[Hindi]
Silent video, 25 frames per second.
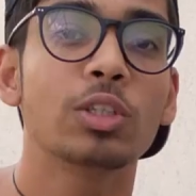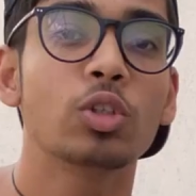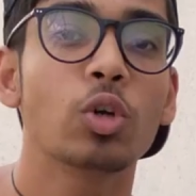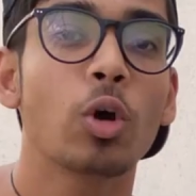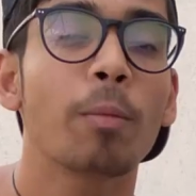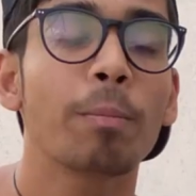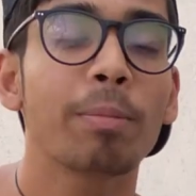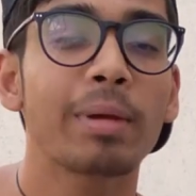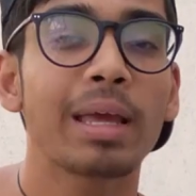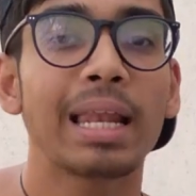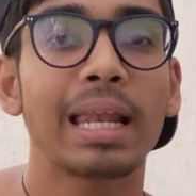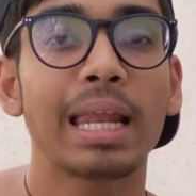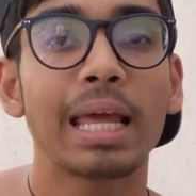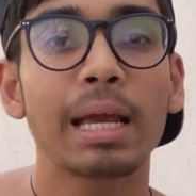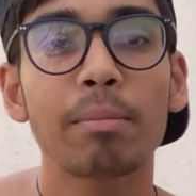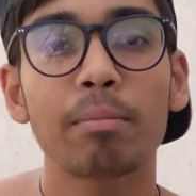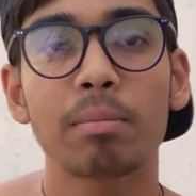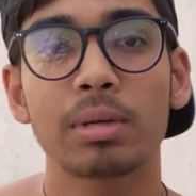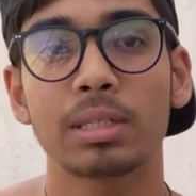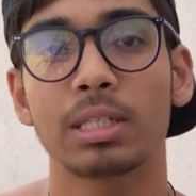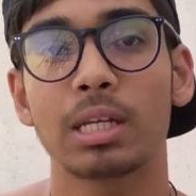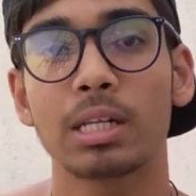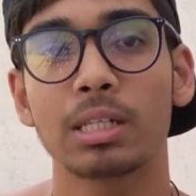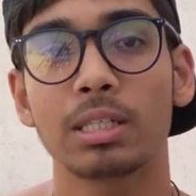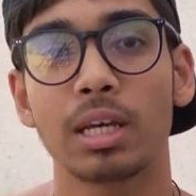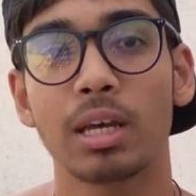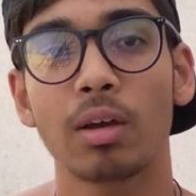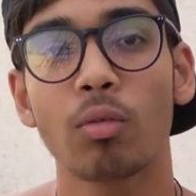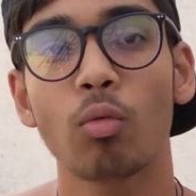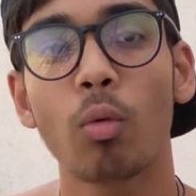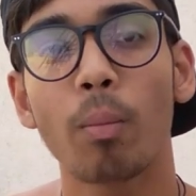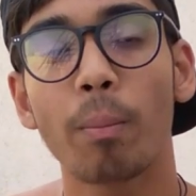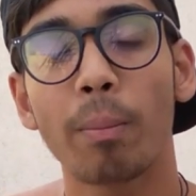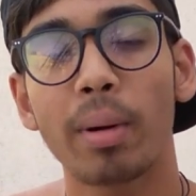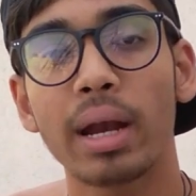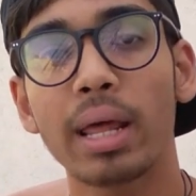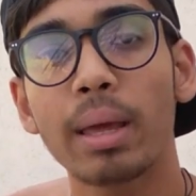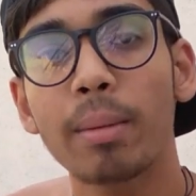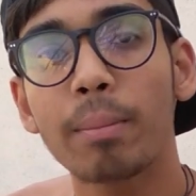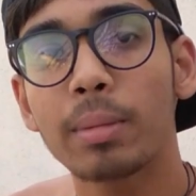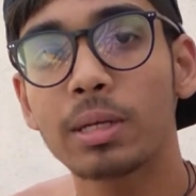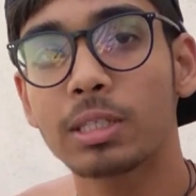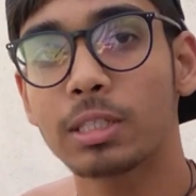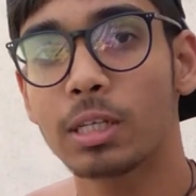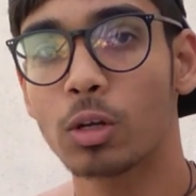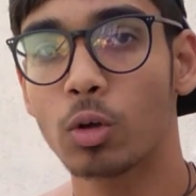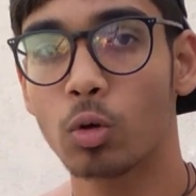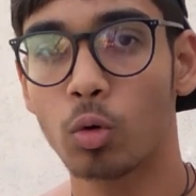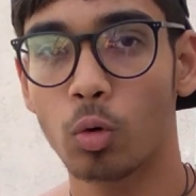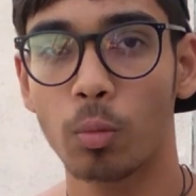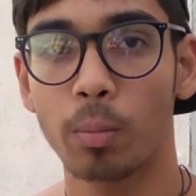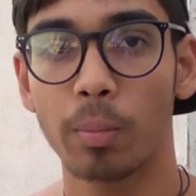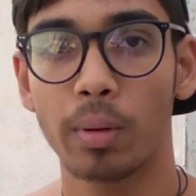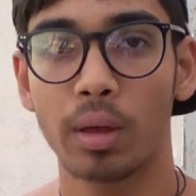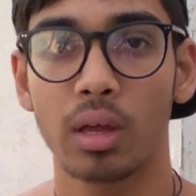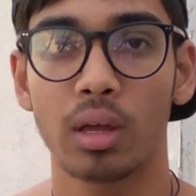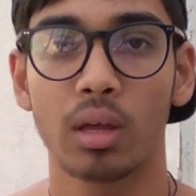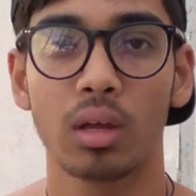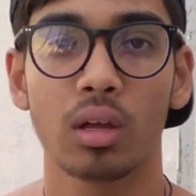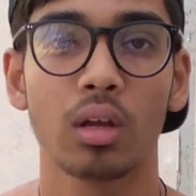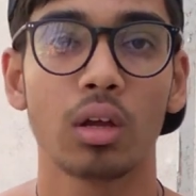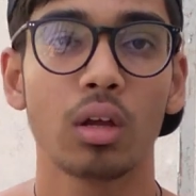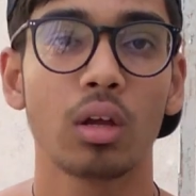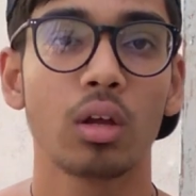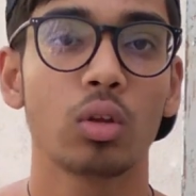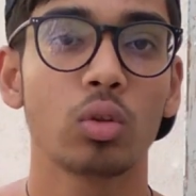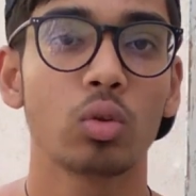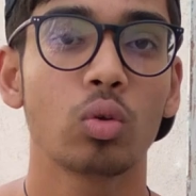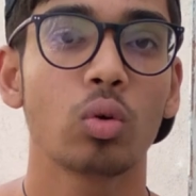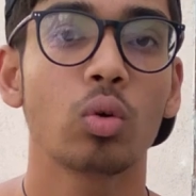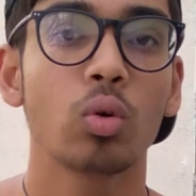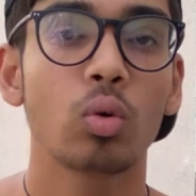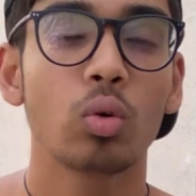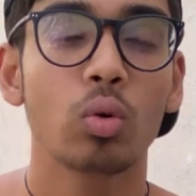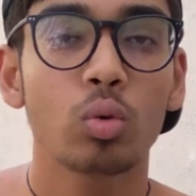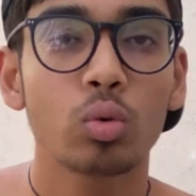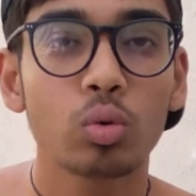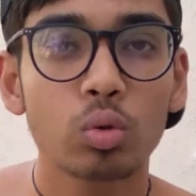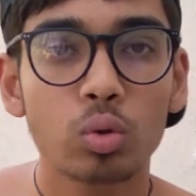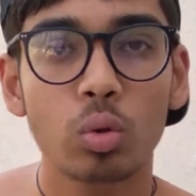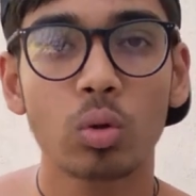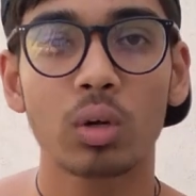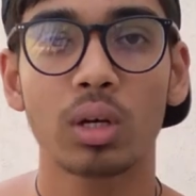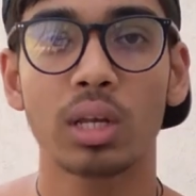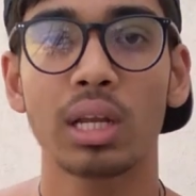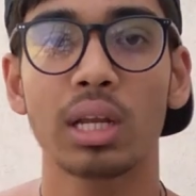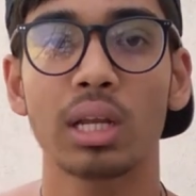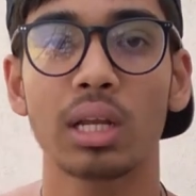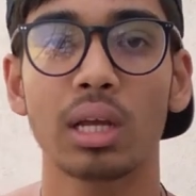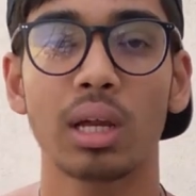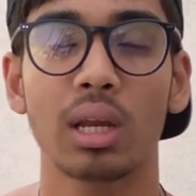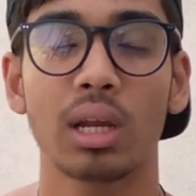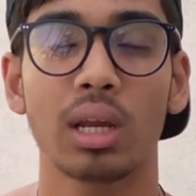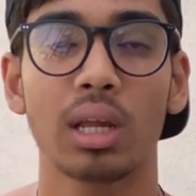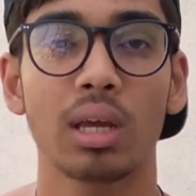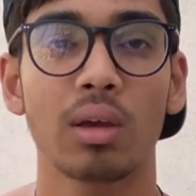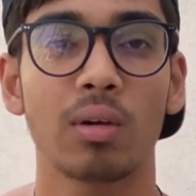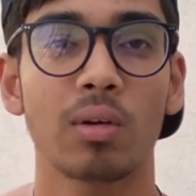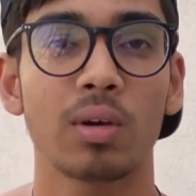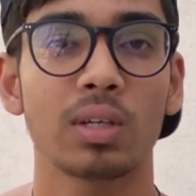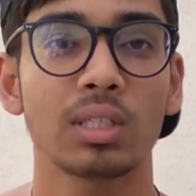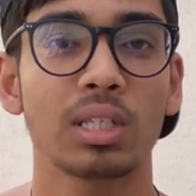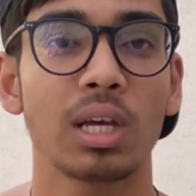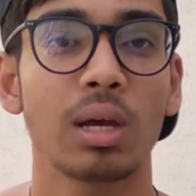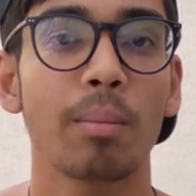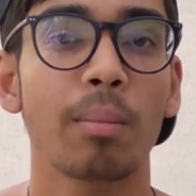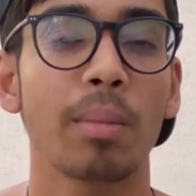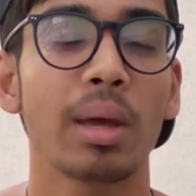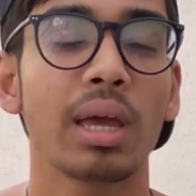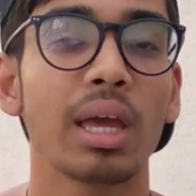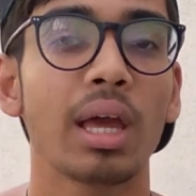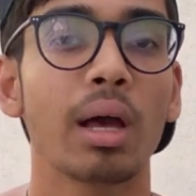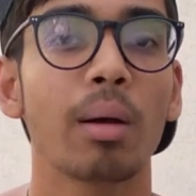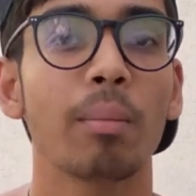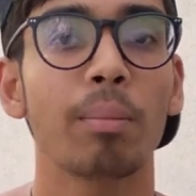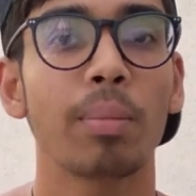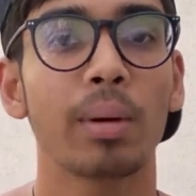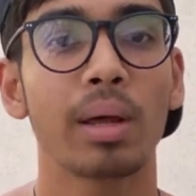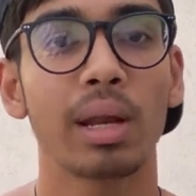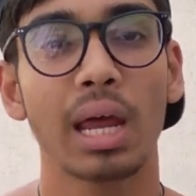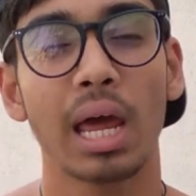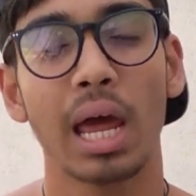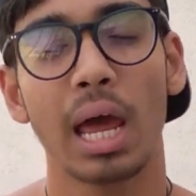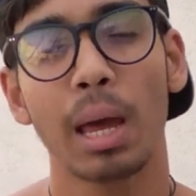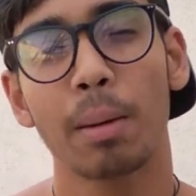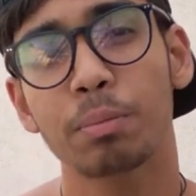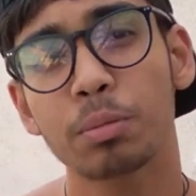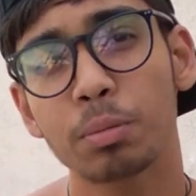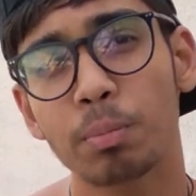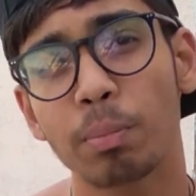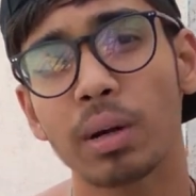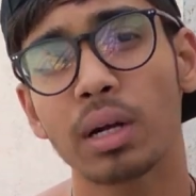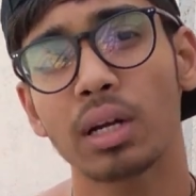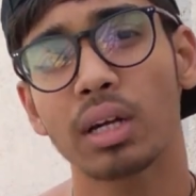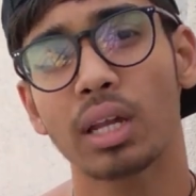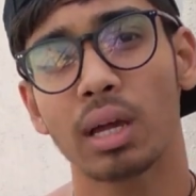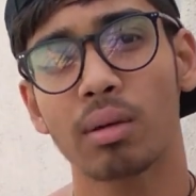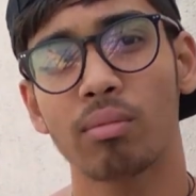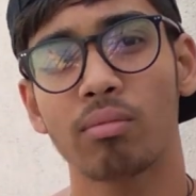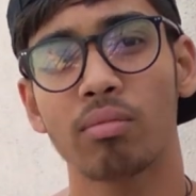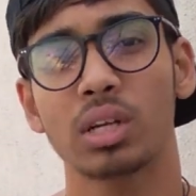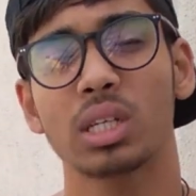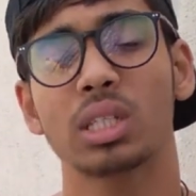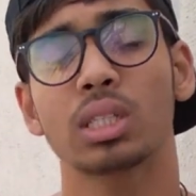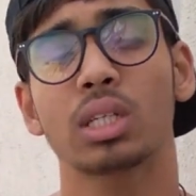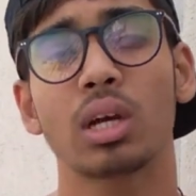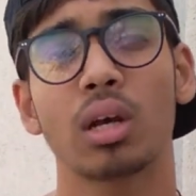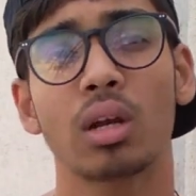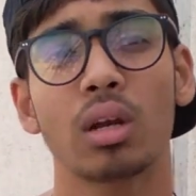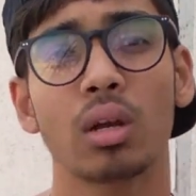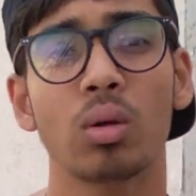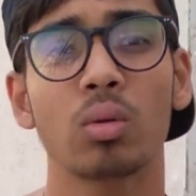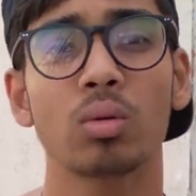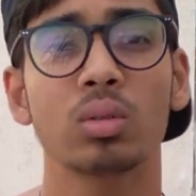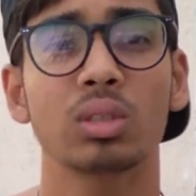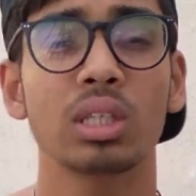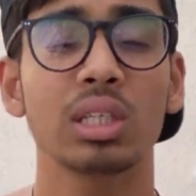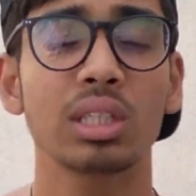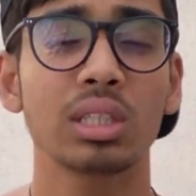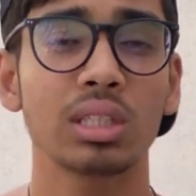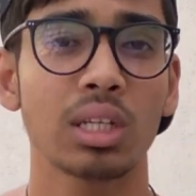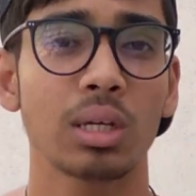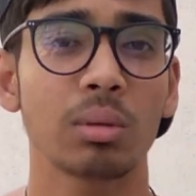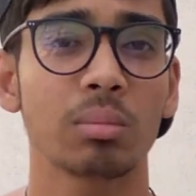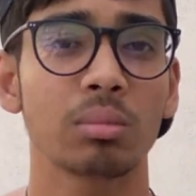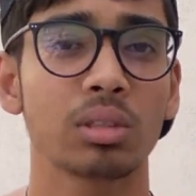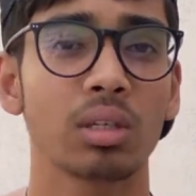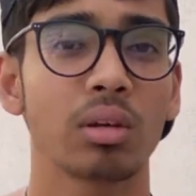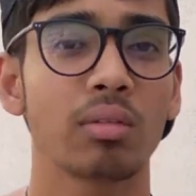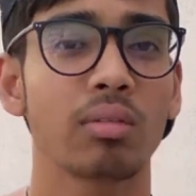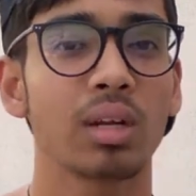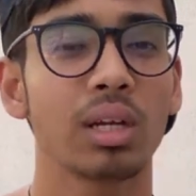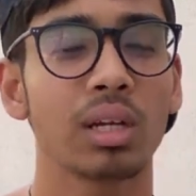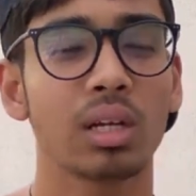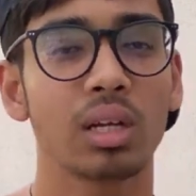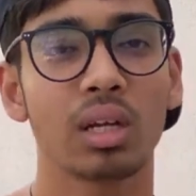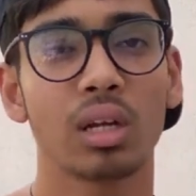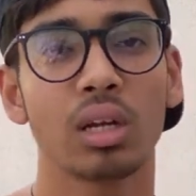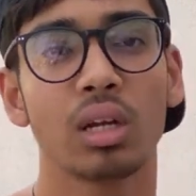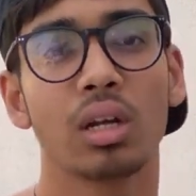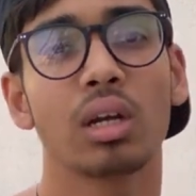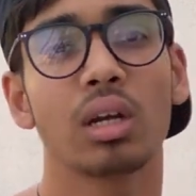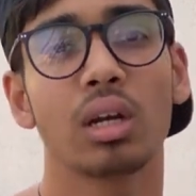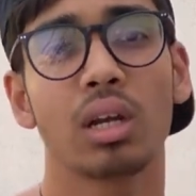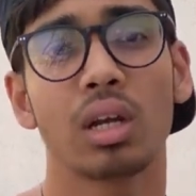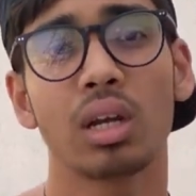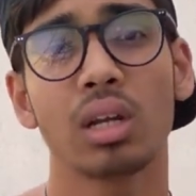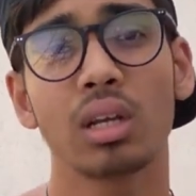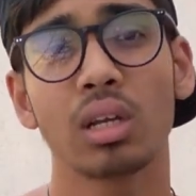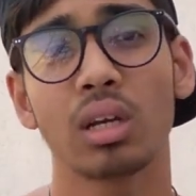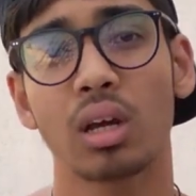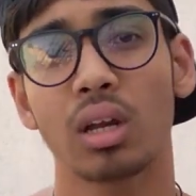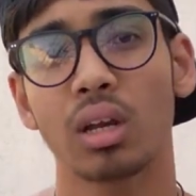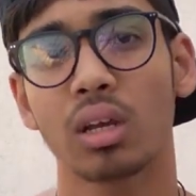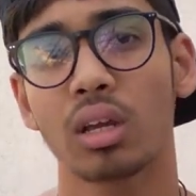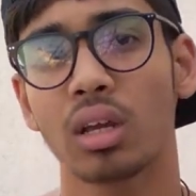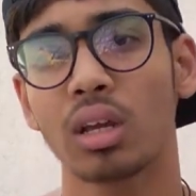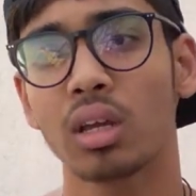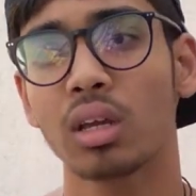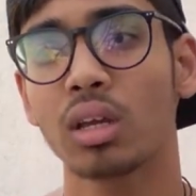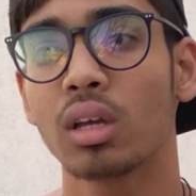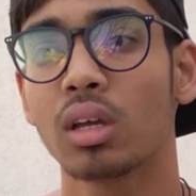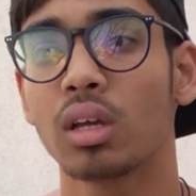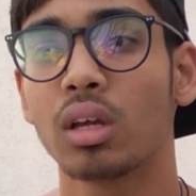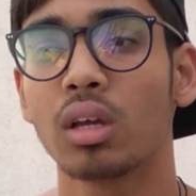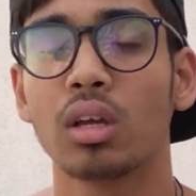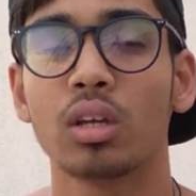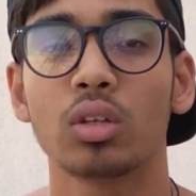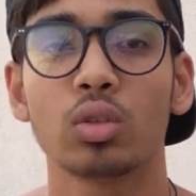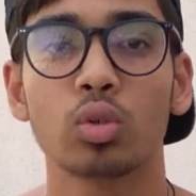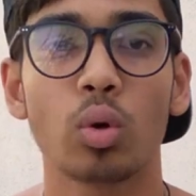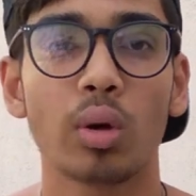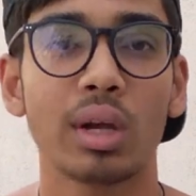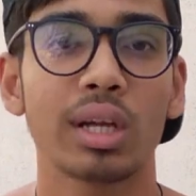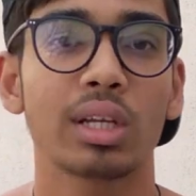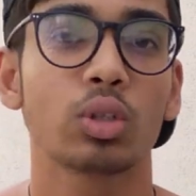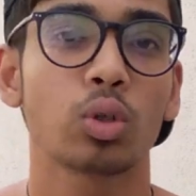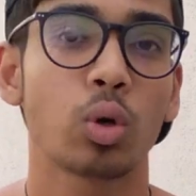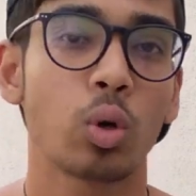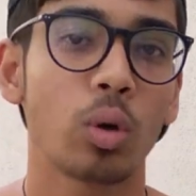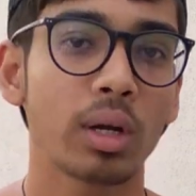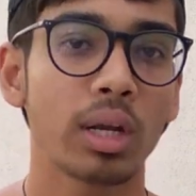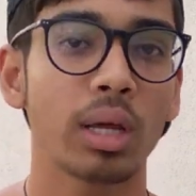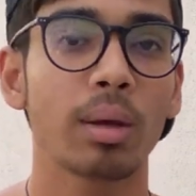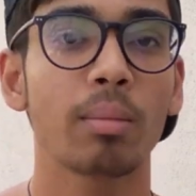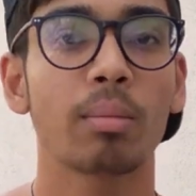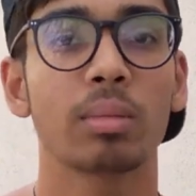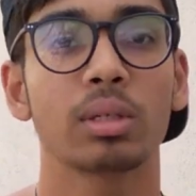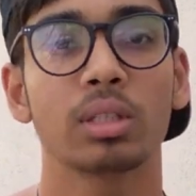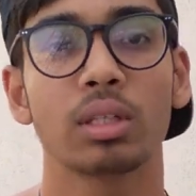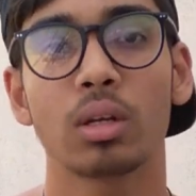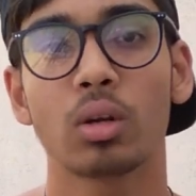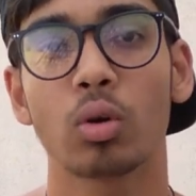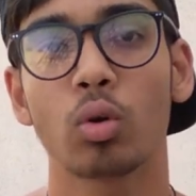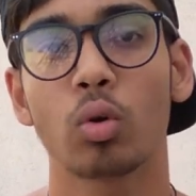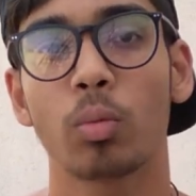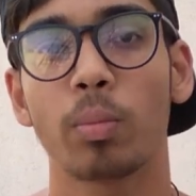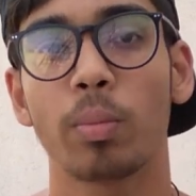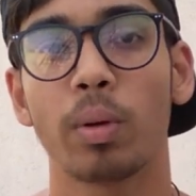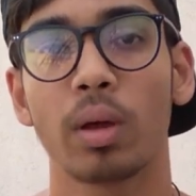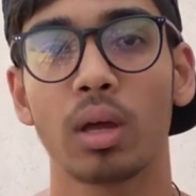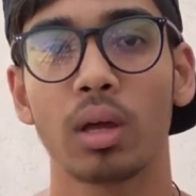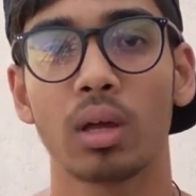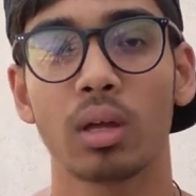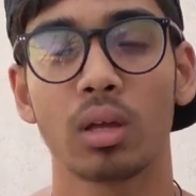जो आपके लेग मसल्स हैं वो बड़े मसल ग्रुप हैं तो उसको ट्रेन करने की वजह मैं यहाँ पर ऐप्स पर टाइम वेस्ट कर रहा हूँ सिक्स टाइम्स अ वीक ट्रेन करके जो एक छोटे मसल ग्रुप हैं